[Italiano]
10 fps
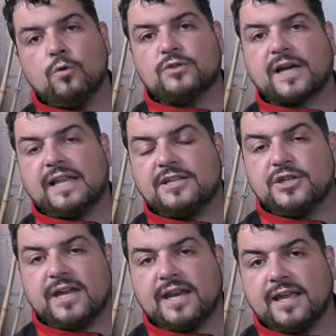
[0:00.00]

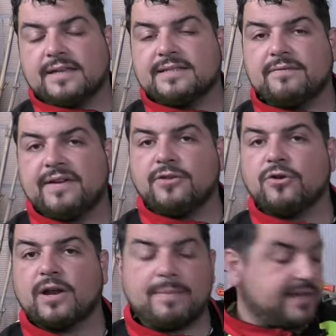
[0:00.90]
ultraleggere che si
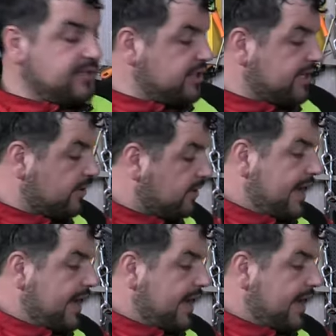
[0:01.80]
vedono oramai in giro.